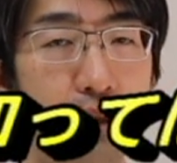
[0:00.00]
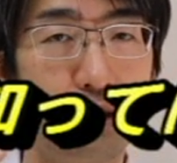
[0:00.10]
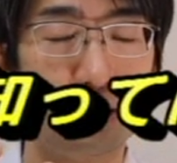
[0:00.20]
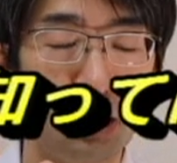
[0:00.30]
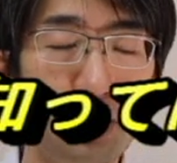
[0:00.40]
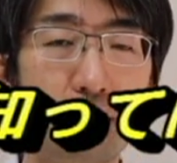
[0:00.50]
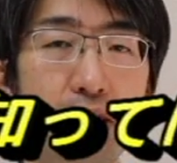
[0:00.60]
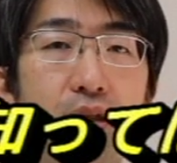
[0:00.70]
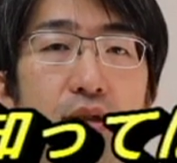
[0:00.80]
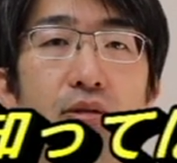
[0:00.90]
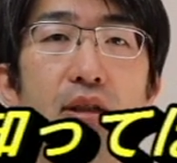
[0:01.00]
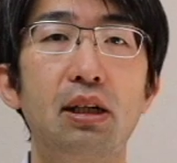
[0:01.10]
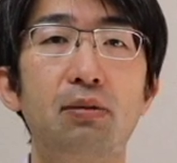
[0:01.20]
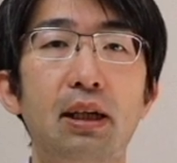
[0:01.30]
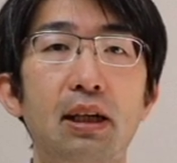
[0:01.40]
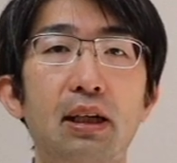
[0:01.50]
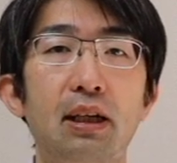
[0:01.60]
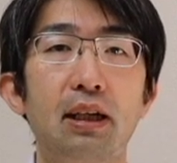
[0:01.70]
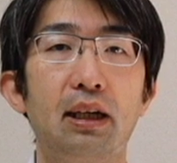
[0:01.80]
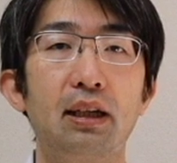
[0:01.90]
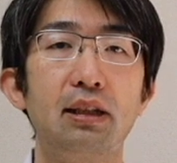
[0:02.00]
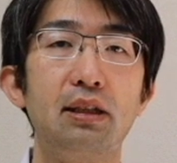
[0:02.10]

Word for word: せめていっしゅうかんは鼻